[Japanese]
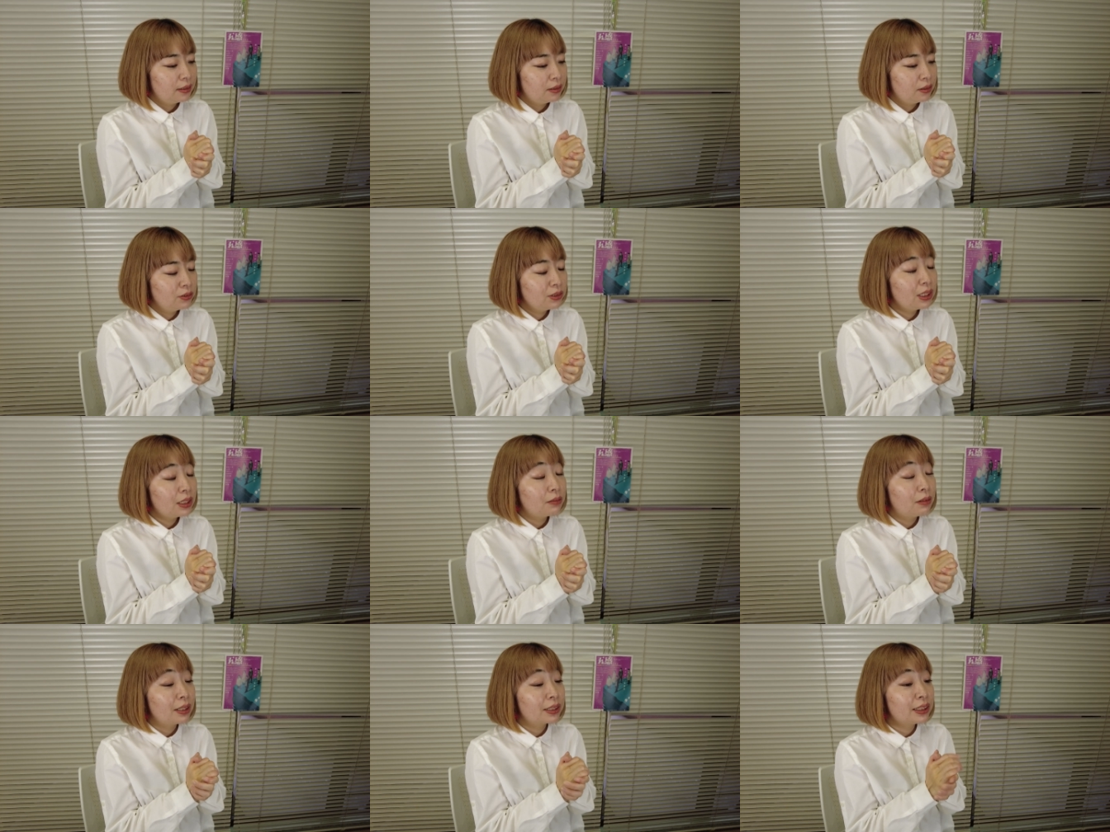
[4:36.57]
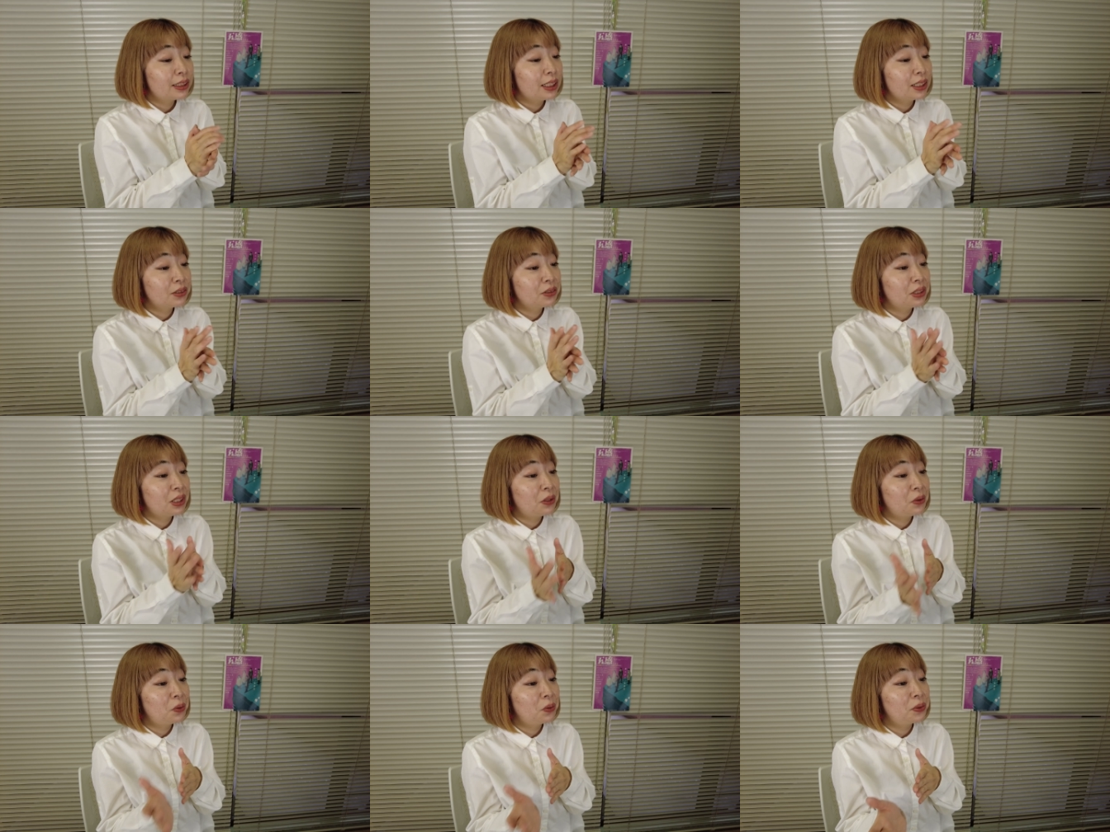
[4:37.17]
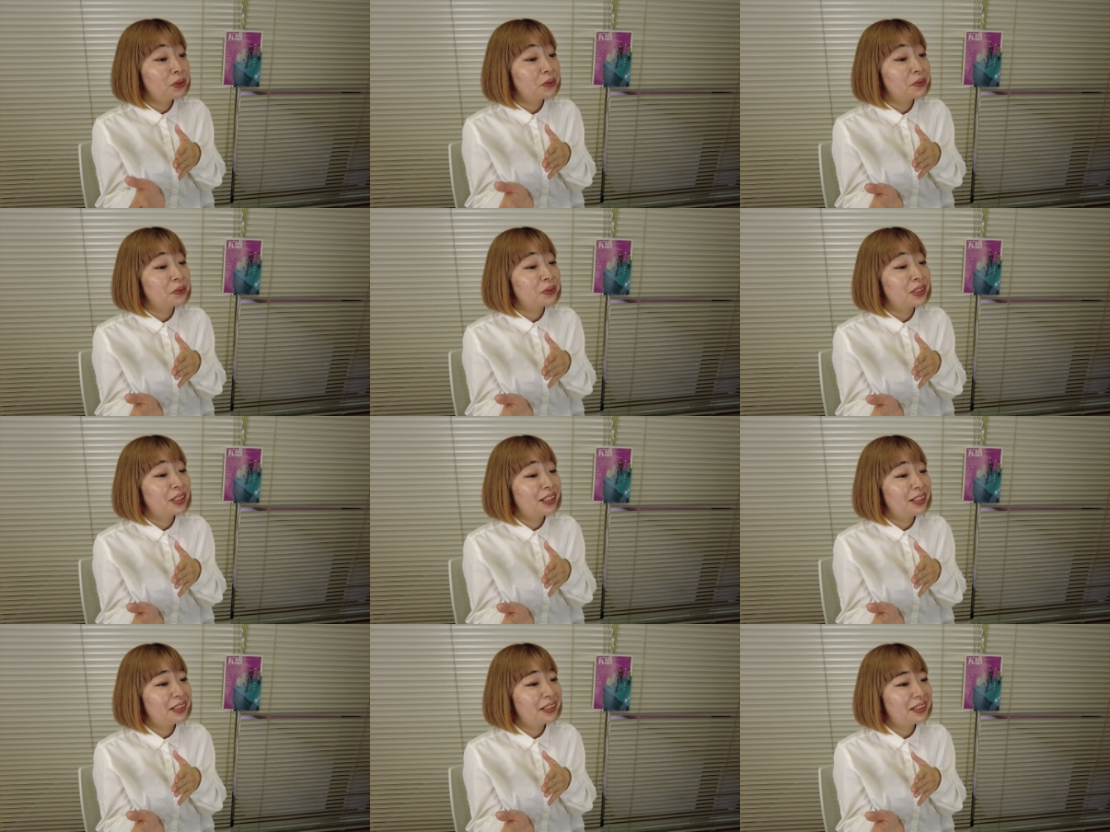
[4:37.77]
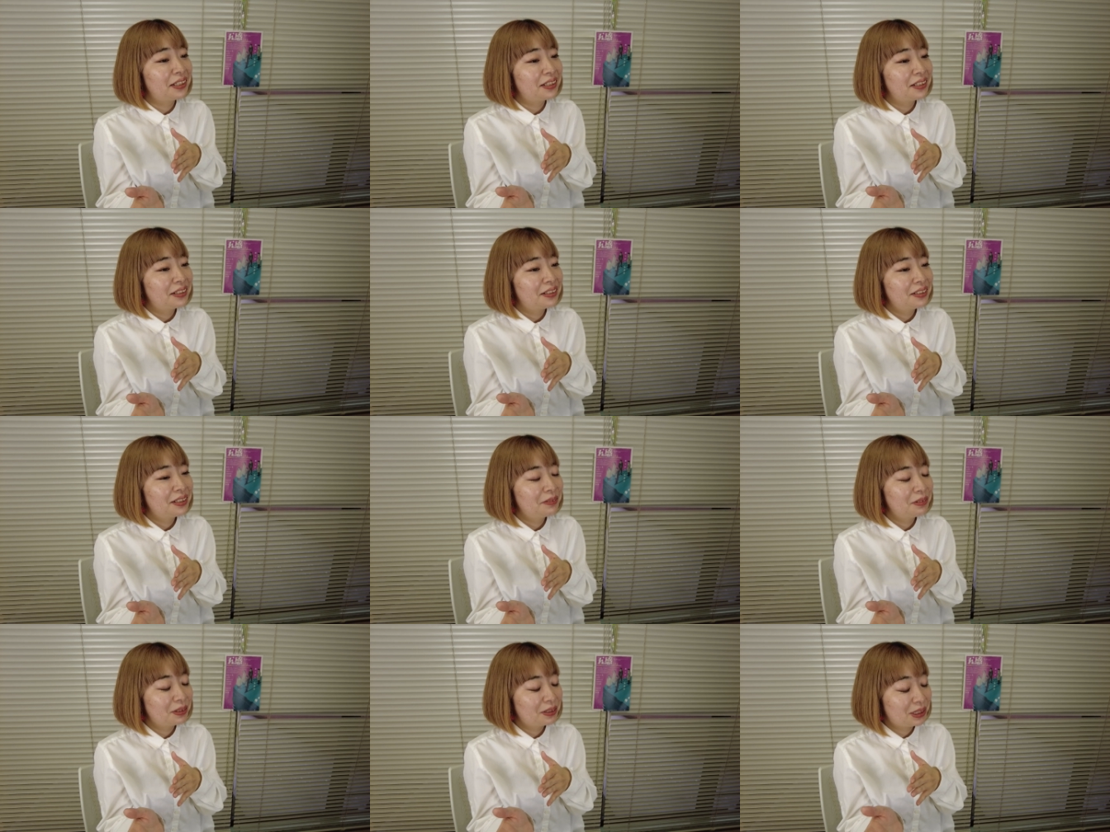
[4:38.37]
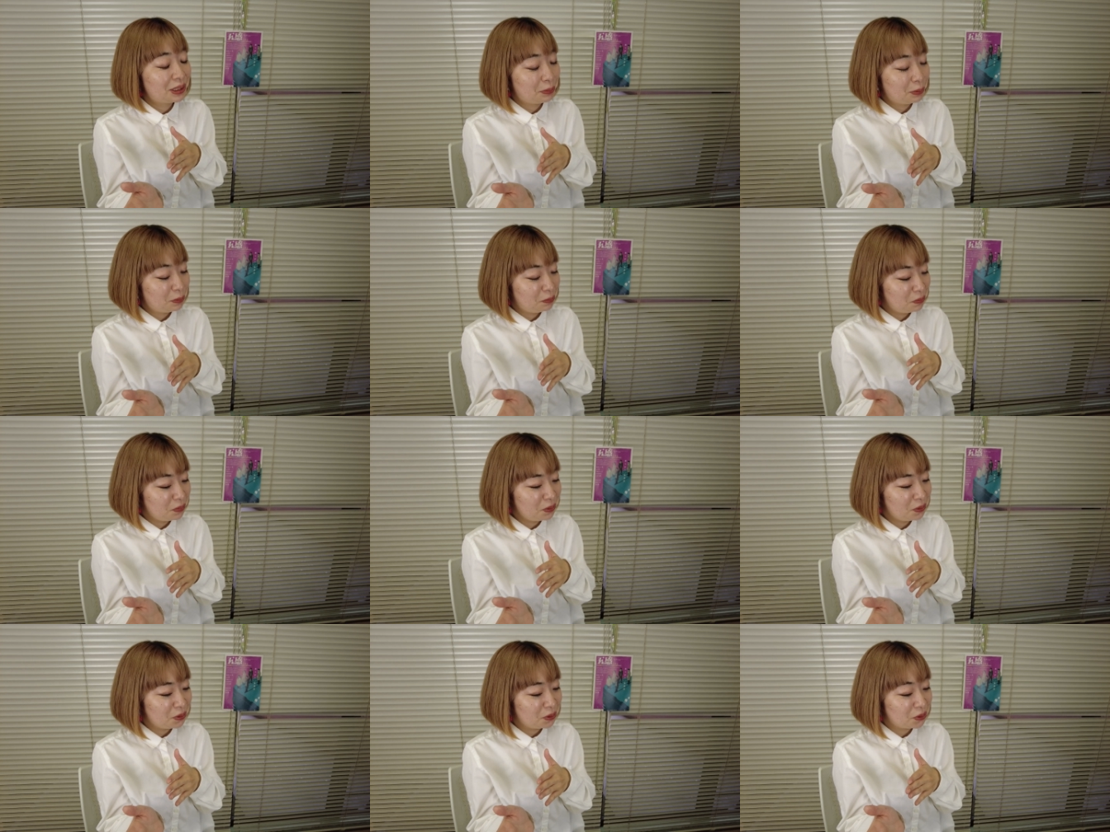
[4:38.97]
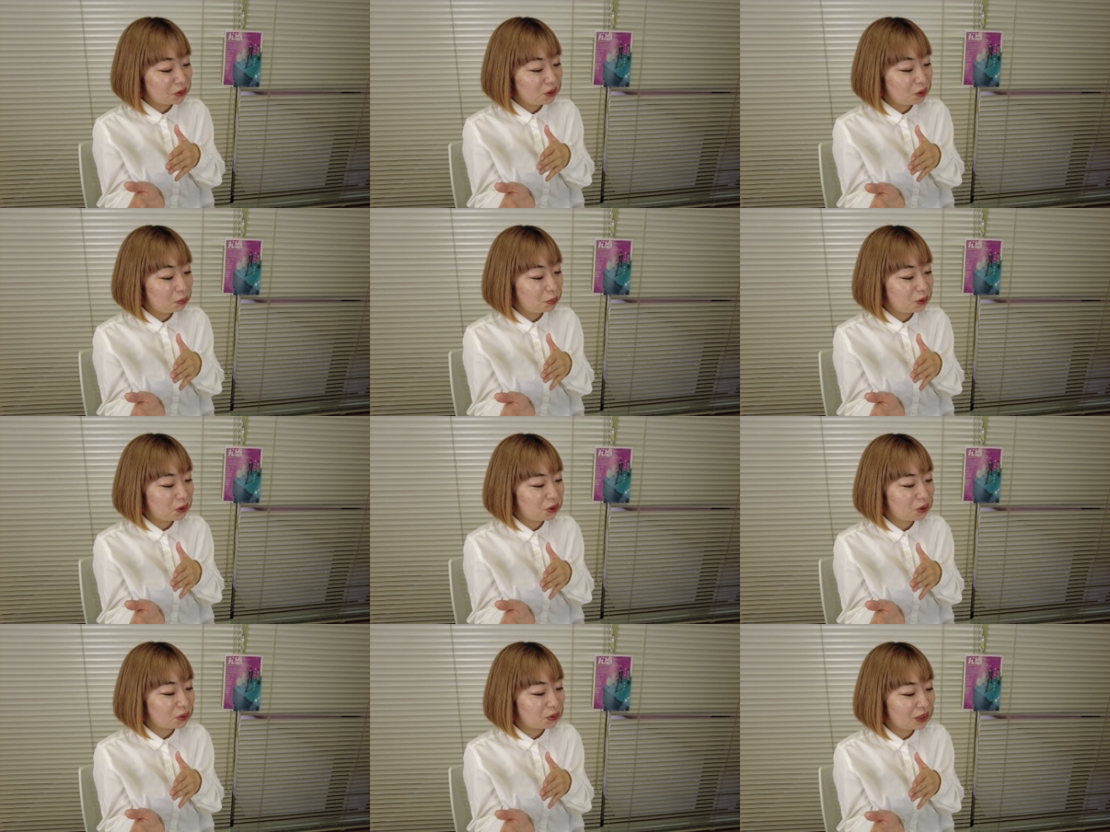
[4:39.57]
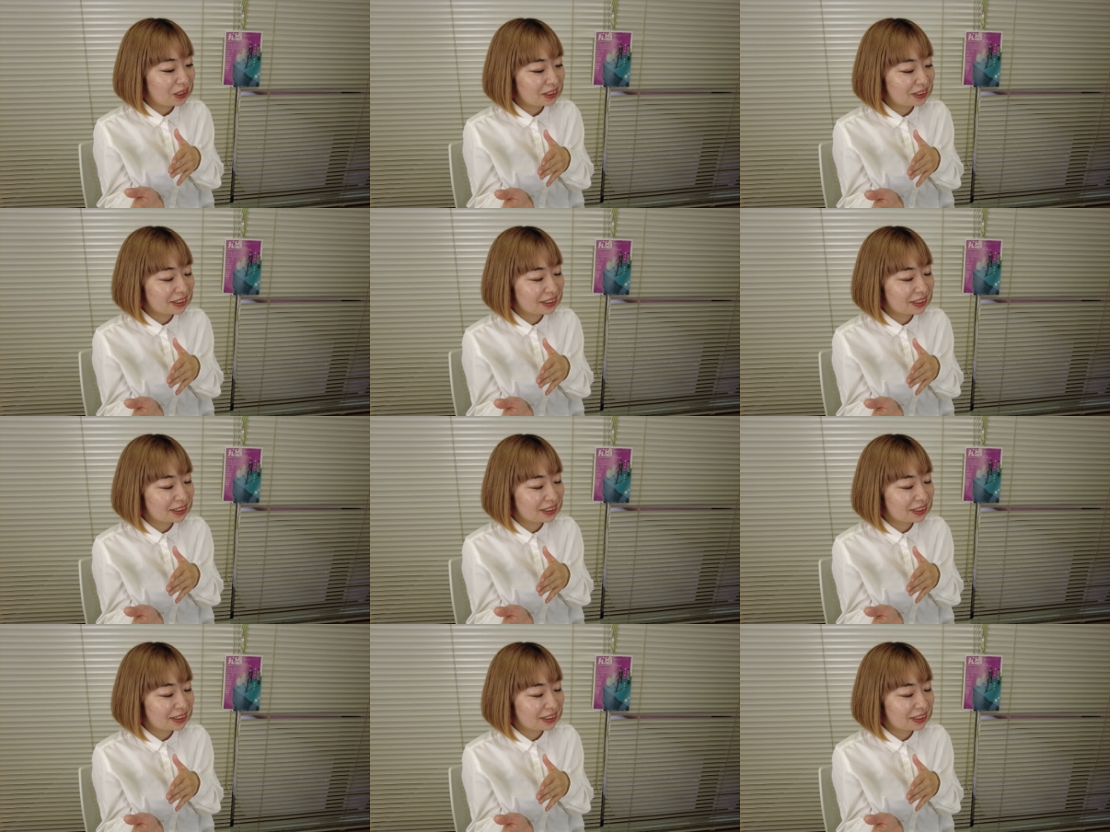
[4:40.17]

普段脇役が多いの で, で自分もそういうポジションが好